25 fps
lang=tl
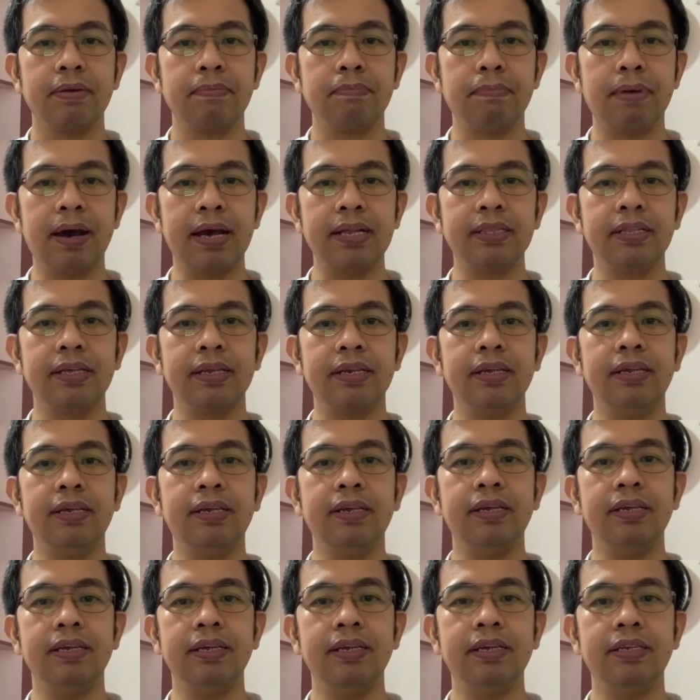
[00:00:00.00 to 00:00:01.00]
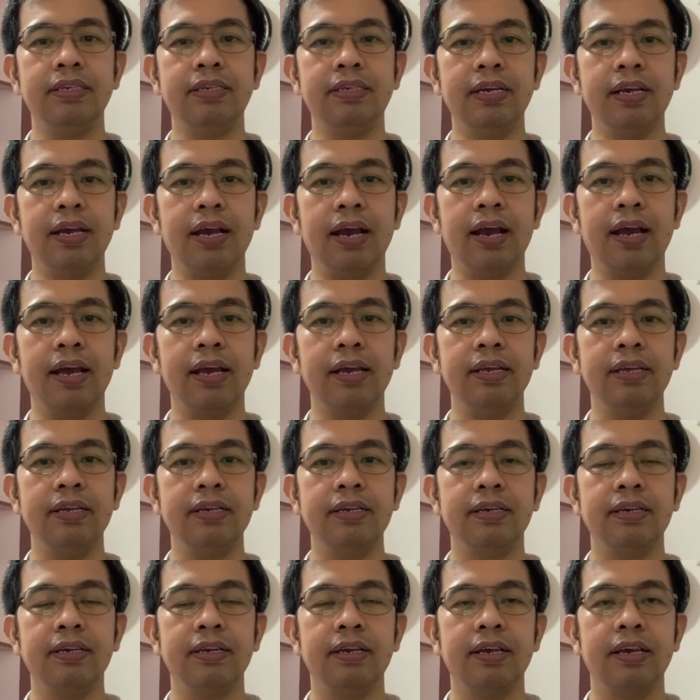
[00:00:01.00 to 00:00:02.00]
battery, EGI,
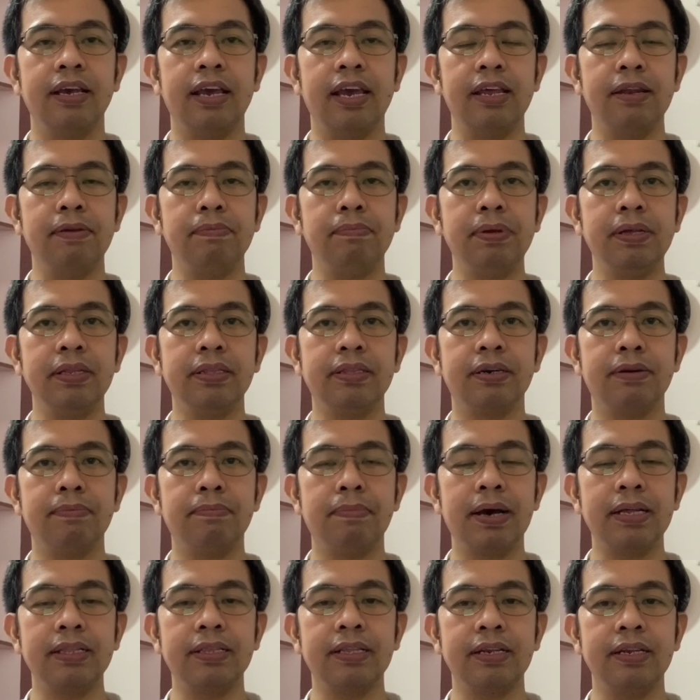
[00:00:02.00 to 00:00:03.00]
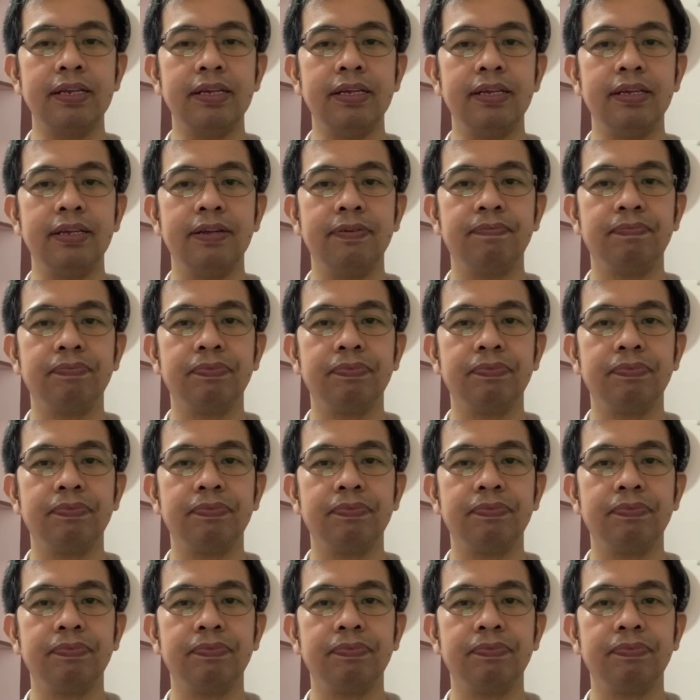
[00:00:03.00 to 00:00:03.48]
and meter battery.